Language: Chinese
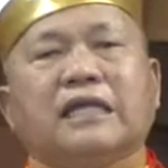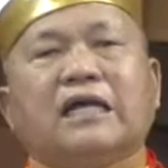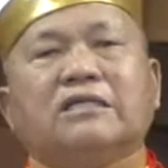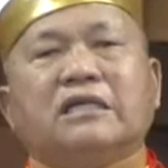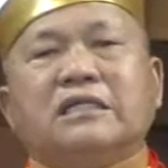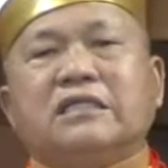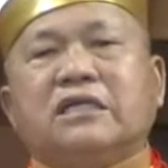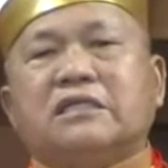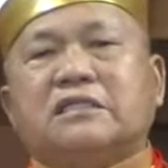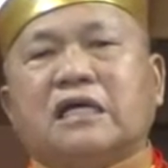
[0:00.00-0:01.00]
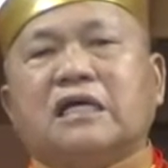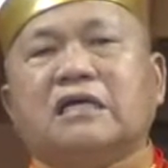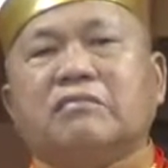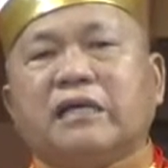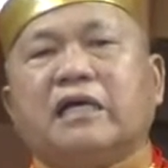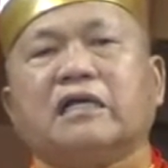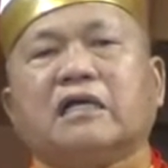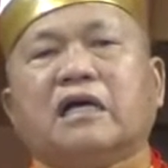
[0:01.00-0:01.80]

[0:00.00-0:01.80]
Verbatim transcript: 让人的生命